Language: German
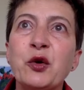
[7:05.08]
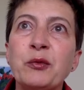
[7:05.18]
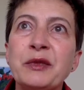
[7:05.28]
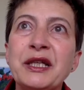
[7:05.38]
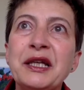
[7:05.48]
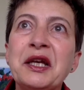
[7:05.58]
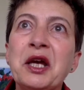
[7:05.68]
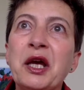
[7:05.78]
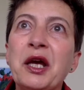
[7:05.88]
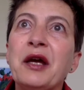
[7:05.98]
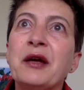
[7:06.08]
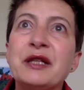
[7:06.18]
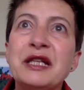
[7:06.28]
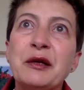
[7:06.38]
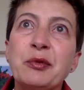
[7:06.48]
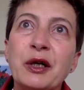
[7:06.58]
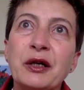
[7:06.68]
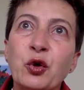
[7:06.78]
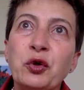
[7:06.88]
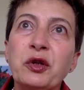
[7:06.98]
um die, die äh,
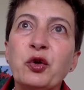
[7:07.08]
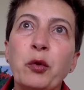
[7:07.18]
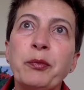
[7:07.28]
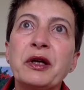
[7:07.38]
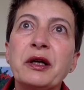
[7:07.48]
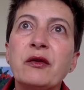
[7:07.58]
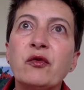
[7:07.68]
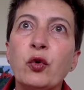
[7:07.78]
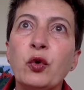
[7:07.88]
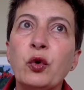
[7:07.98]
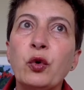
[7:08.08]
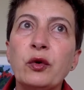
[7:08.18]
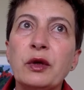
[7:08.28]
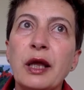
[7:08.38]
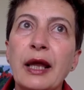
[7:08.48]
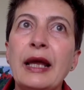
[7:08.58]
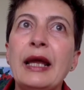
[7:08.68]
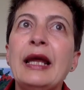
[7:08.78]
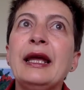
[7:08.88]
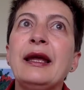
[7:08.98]
Kundengruppe, wo
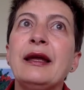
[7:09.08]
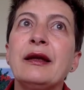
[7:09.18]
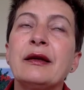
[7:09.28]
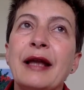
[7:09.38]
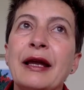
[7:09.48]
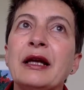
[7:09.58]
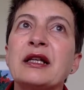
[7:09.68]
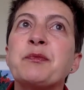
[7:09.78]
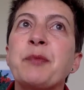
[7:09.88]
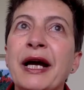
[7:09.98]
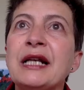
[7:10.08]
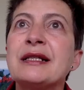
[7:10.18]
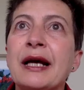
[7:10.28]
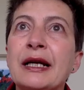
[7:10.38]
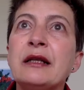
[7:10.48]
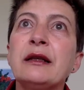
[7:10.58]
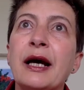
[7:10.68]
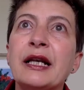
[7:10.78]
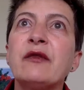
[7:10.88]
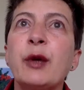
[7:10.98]
ich denke, dass beide Seiten
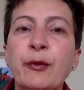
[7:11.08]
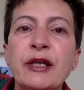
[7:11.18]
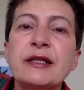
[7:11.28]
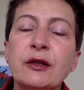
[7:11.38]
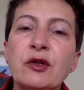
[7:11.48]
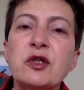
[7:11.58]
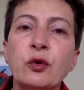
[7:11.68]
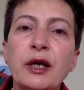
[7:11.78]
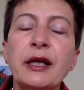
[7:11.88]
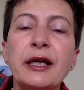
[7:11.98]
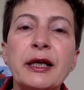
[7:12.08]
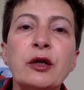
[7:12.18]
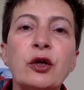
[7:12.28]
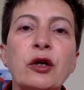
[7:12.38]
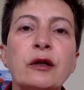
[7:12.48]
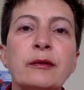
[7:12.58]
eine Win-Win-Situation generieren können.